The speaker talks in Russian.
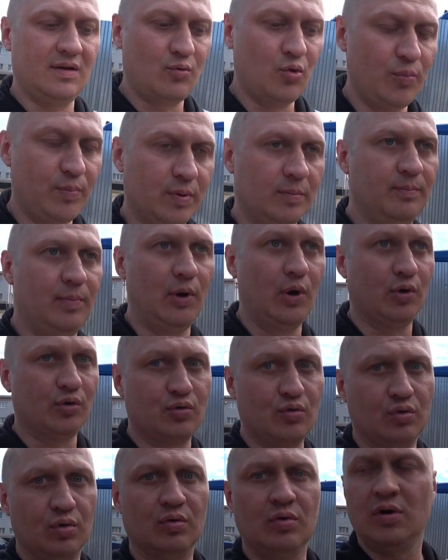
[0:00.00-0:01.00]
Купим
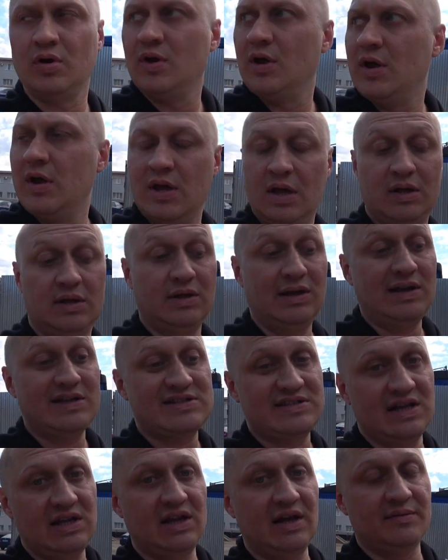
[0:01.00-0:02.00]
пленку для
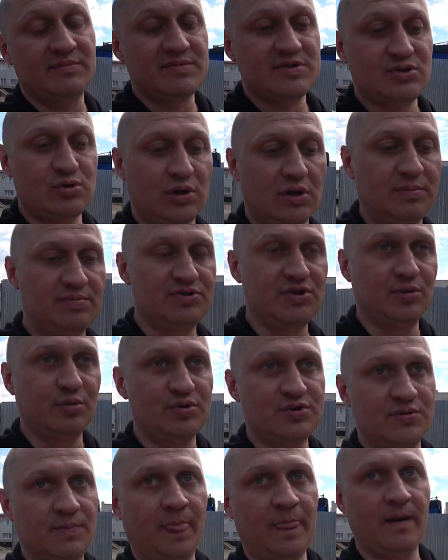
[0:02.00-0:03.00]
стола. Стол
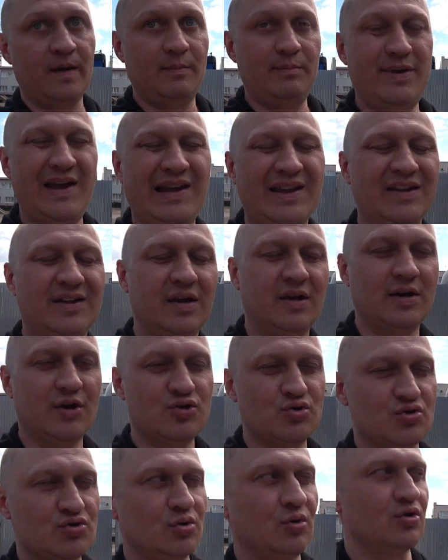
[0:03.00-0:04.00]
обтянуть. Беленький
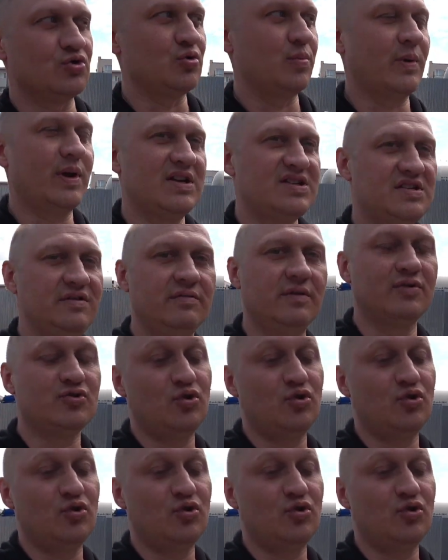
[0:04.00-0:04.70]
хочу стол, чтобы красивый.